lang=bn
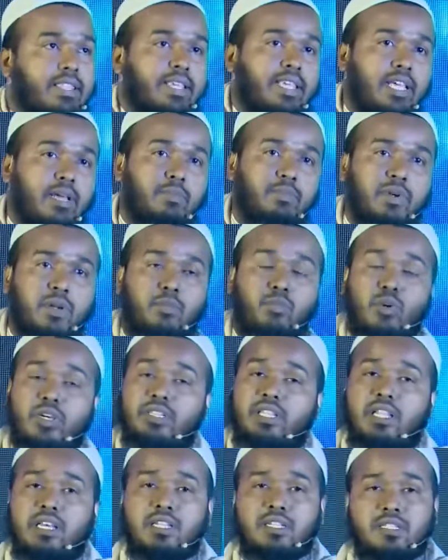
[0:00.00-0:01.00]
গিয়ে আপনার
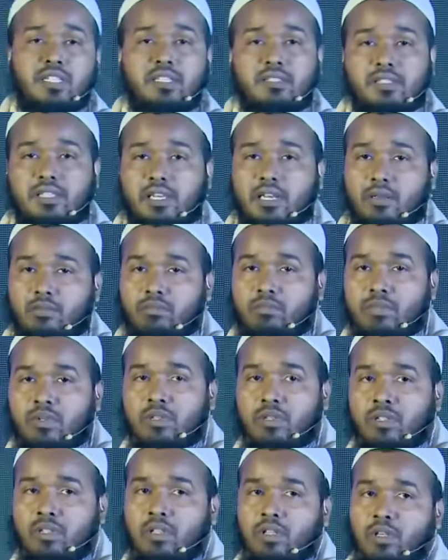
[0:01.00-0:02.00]
পঁয়তাল্লিশ দিন ছিলাম
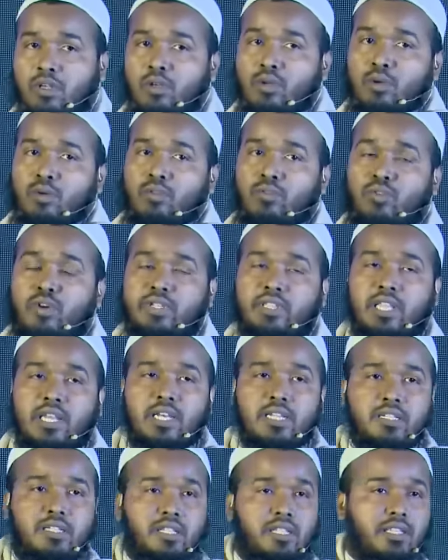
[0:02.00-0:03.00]

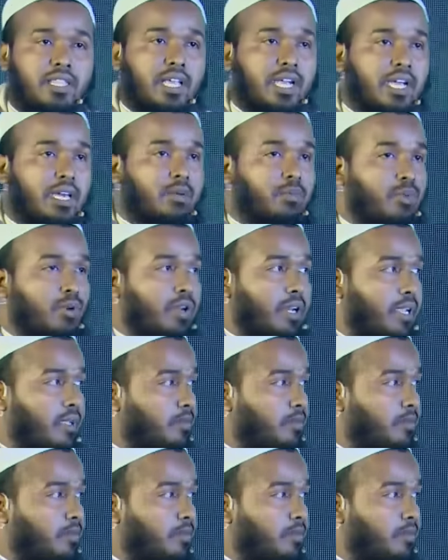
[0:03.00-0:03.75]
পঁয়তাল্লিশ দিন থাকার পরে